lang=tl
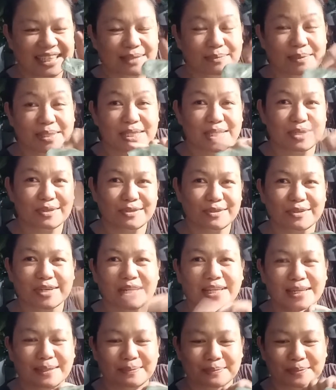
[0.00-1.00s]
Basta yun yung
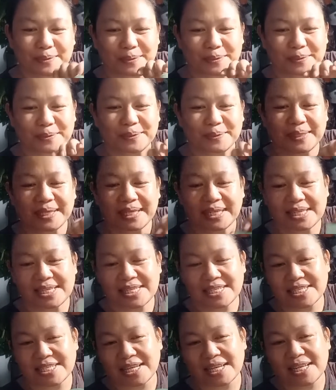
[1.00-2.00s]
alam ko.
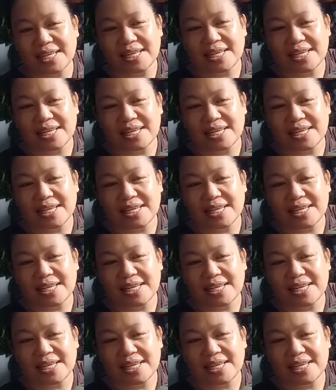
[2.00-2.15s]
Ayan siya.